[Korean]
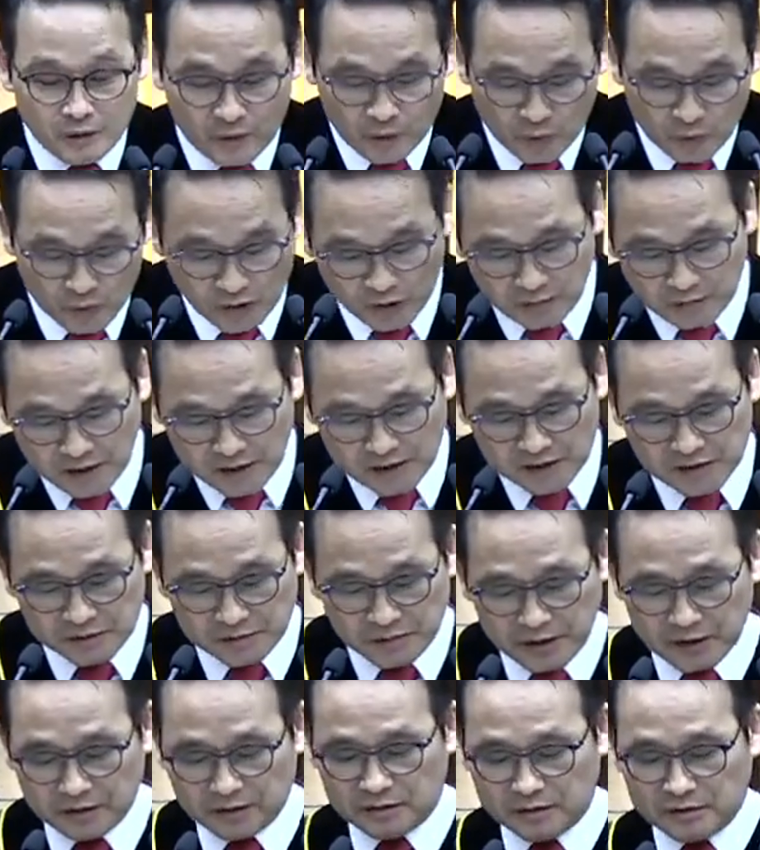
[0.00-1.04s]
오늘
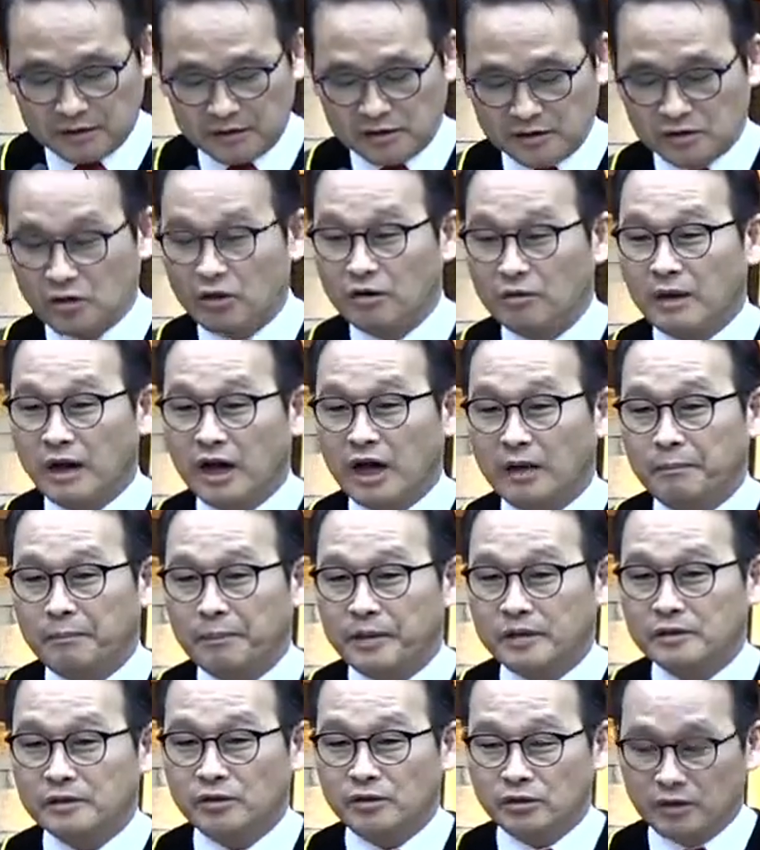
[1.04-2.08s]
말씀에는 절망
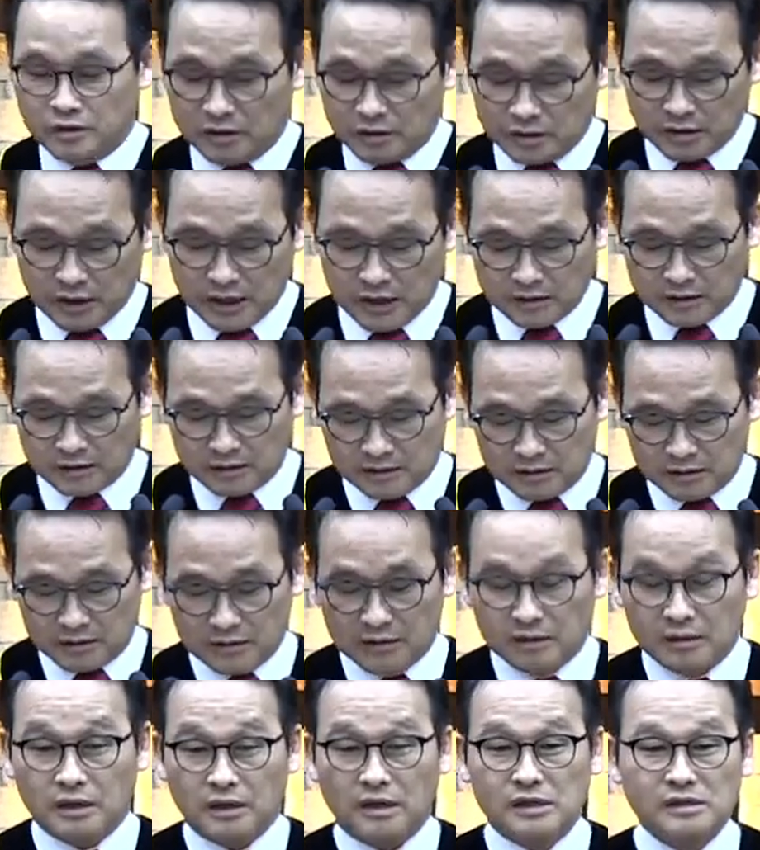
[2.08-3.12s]
앞에 서 있는 한,
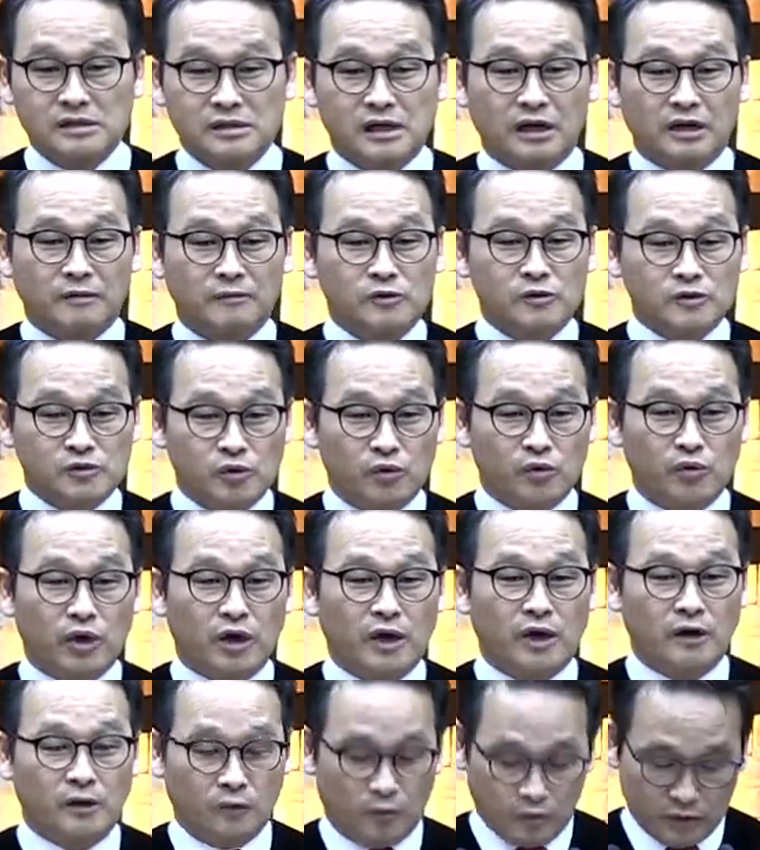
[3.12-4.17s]
한 사람을
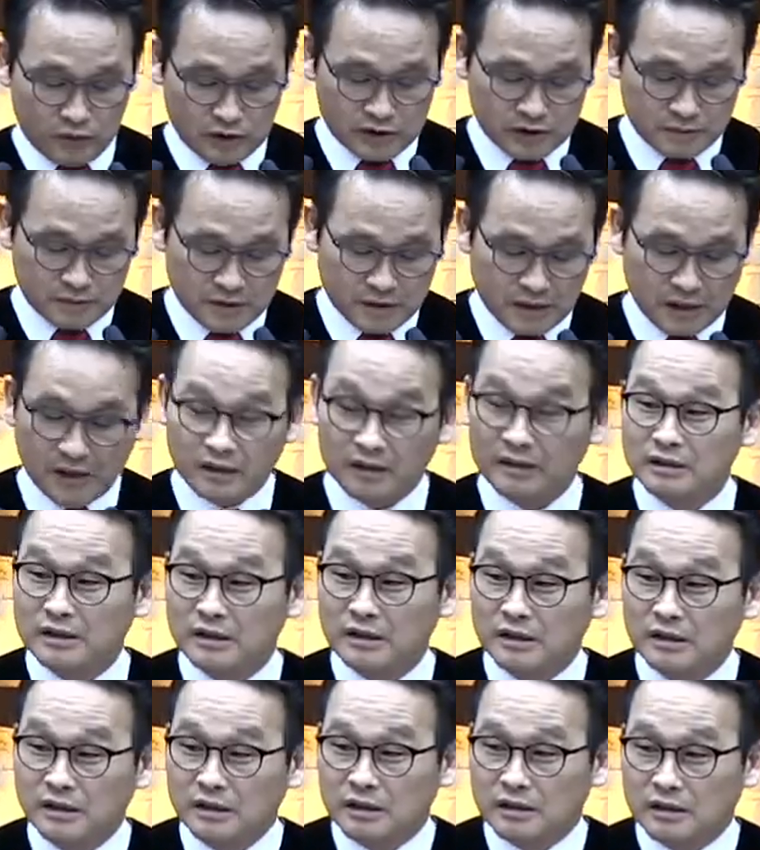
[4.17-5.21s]
소개하고 있습니다.
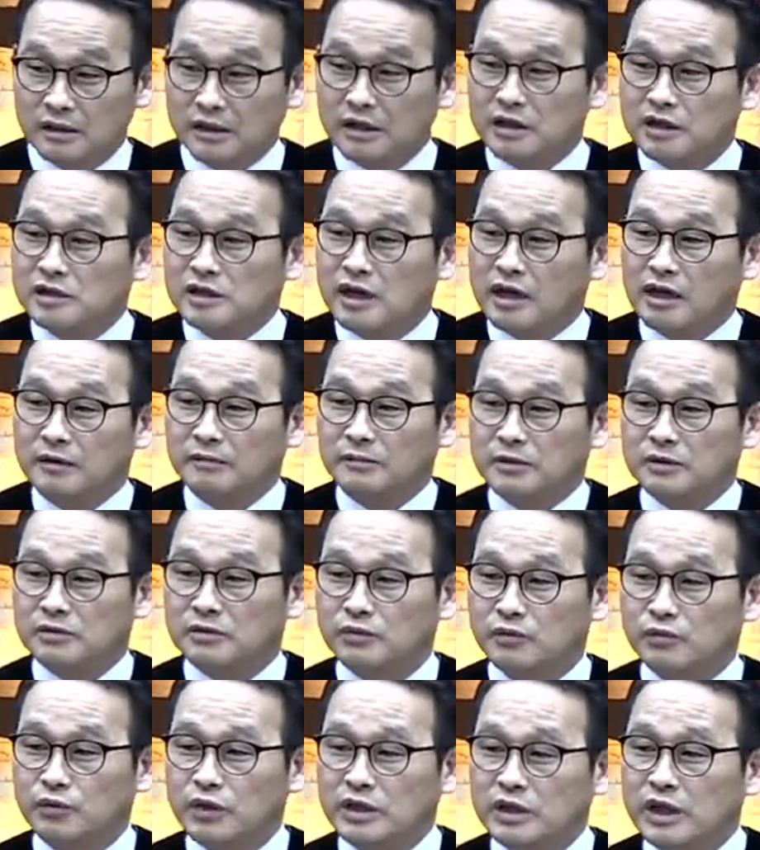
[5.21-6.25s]
이
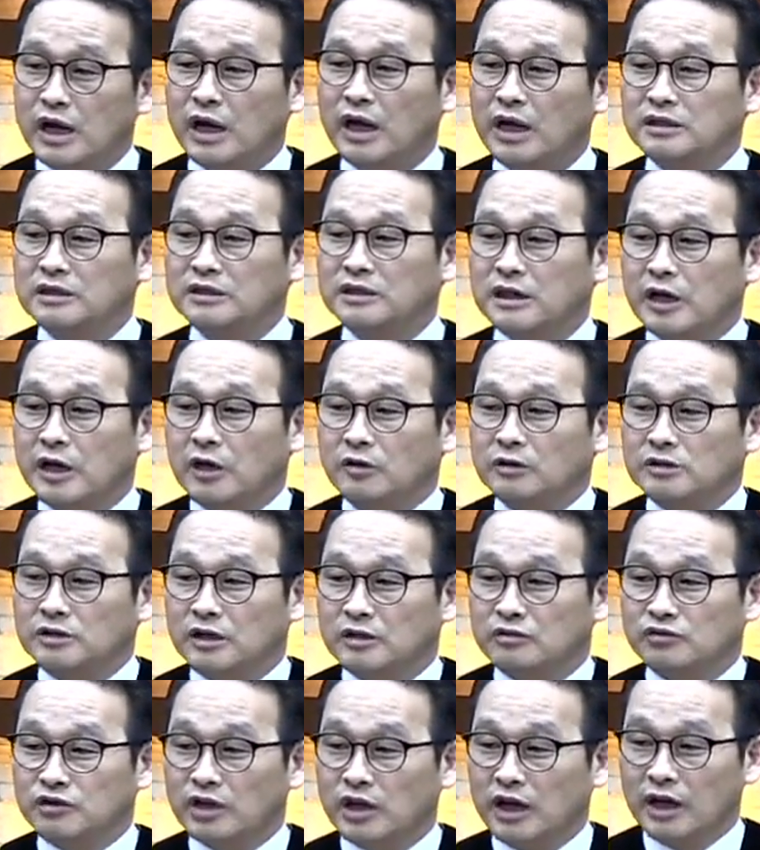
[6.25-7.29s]
사람은 위대한
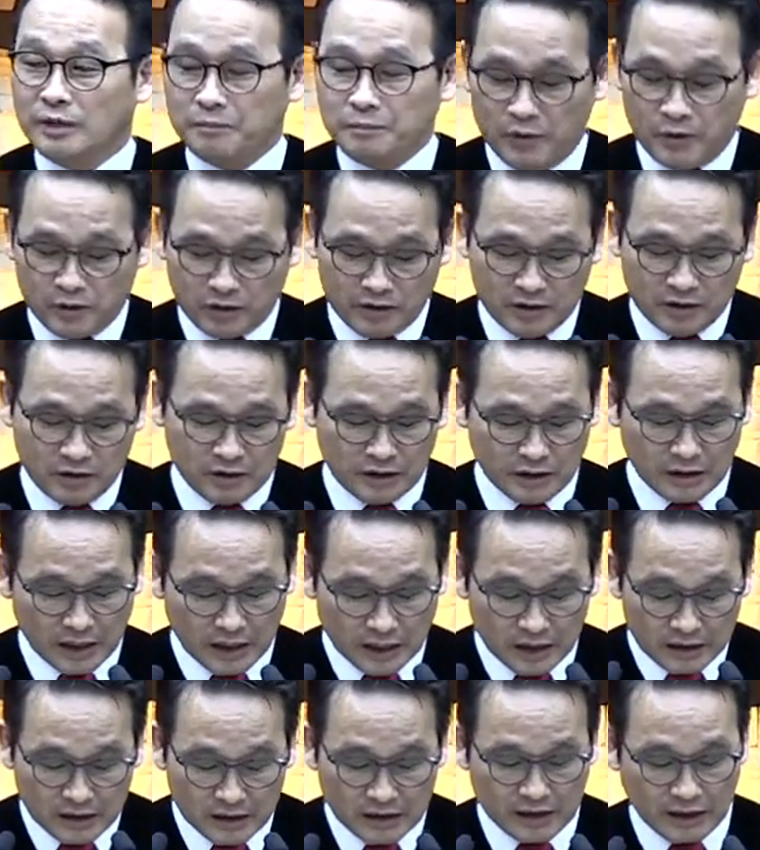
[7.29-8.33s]
예언자 중에 한 명인
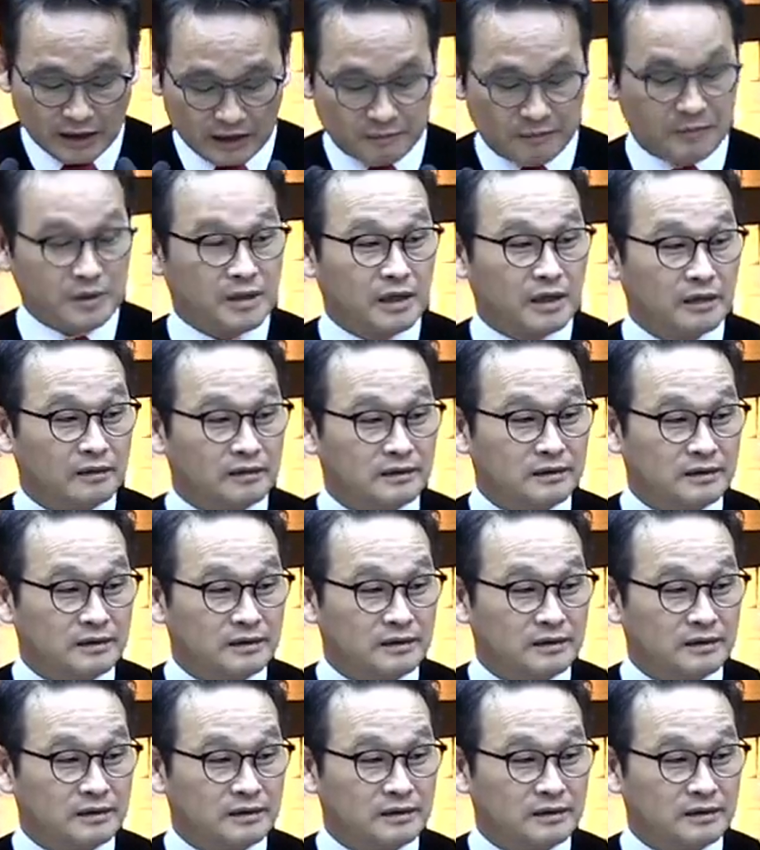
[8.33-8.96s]
엘리야입니다.